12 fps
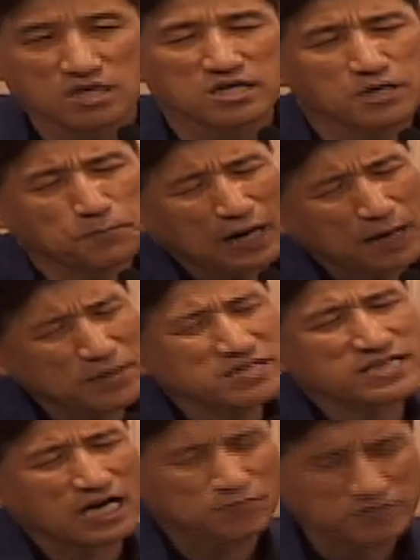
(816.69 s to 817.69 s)
이
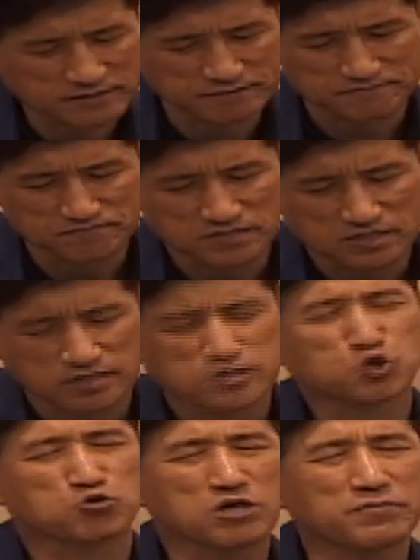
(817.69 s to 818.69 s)
바벨탑은
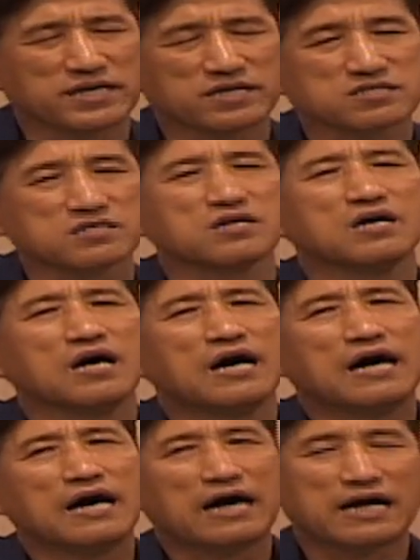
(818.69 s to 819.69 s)
쉽게 말해서
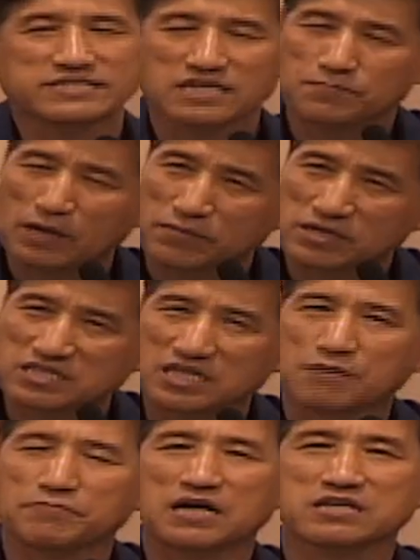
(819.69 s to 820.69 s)
아까 제가
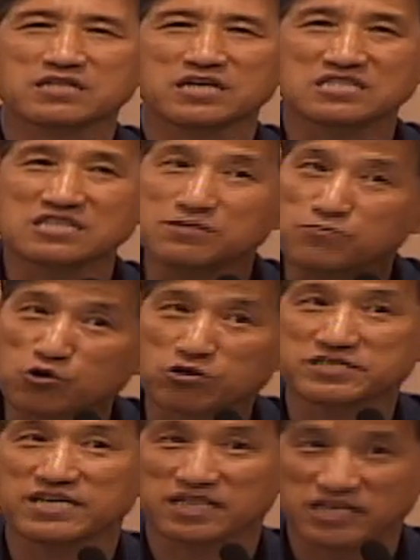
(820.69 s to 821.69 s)
바벨탑 할 때
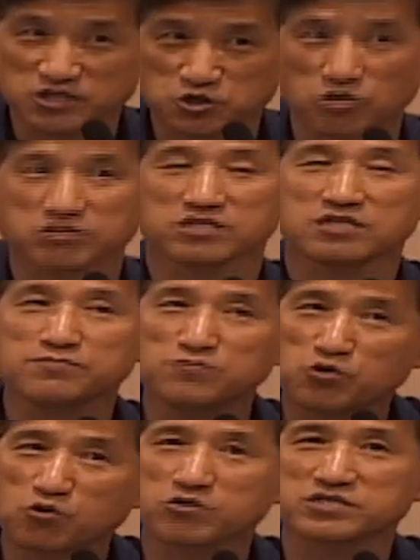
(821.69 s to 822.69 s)
니모론 이야기했죠.
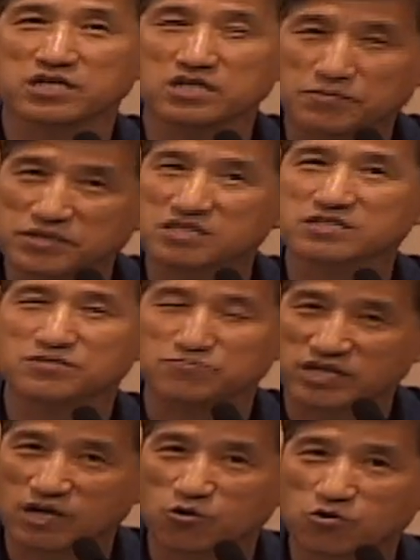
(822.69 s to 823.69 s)
니모롯의 이름의 뜻은
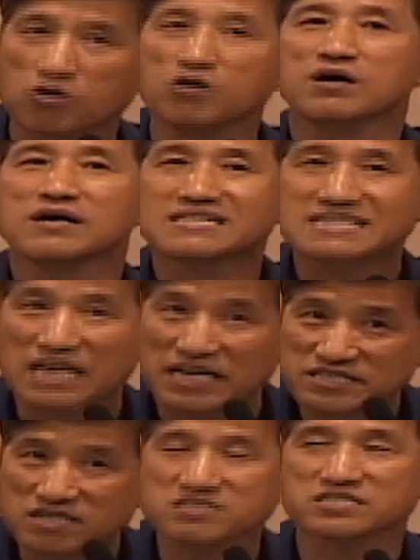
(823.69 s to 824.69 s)
뭐라고요?
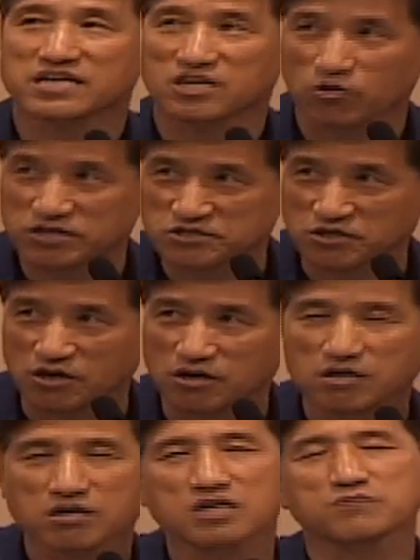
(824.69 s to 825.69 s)
대적자라고 했죠.
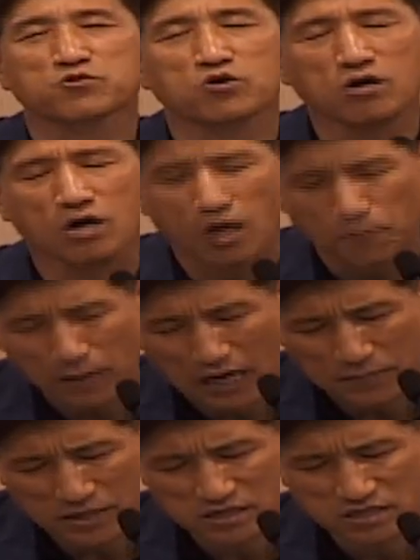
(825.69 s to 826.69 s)
그러므로
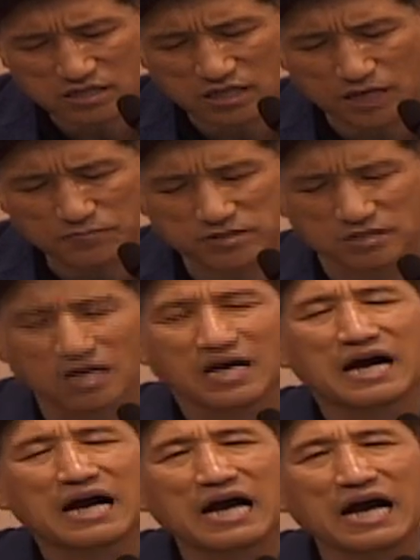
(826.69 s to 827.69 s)
바벨탑은
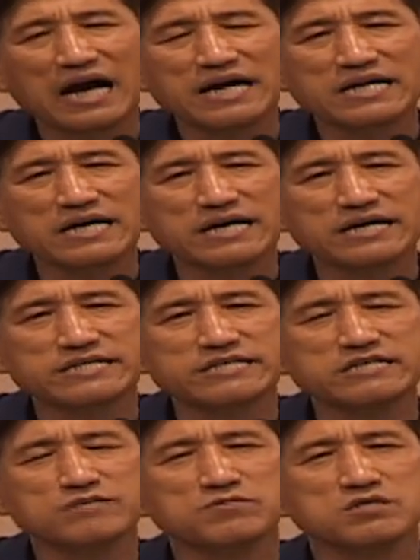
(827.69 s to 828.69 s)

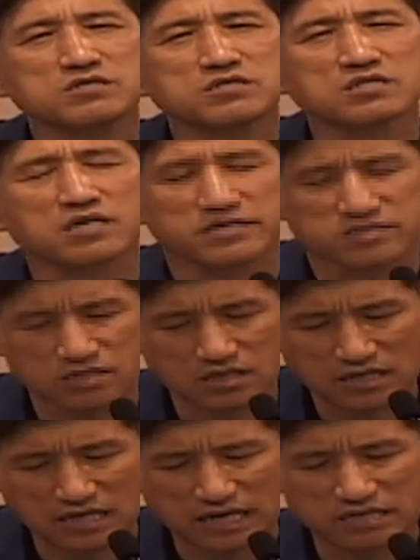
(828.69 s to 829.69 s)
하나님을
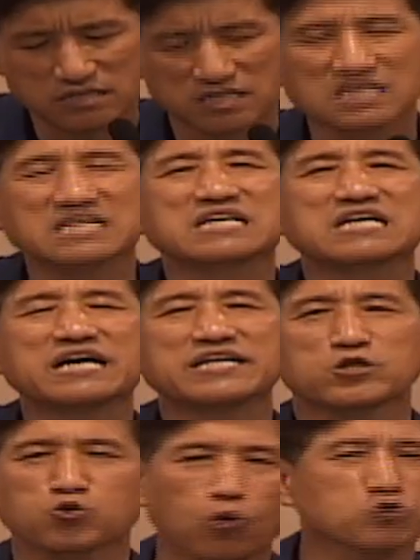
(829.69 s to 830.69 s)
대적하는
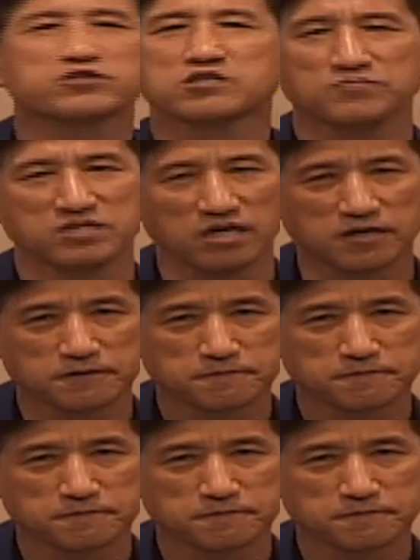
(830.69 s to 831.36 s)
인간의 도전입니다.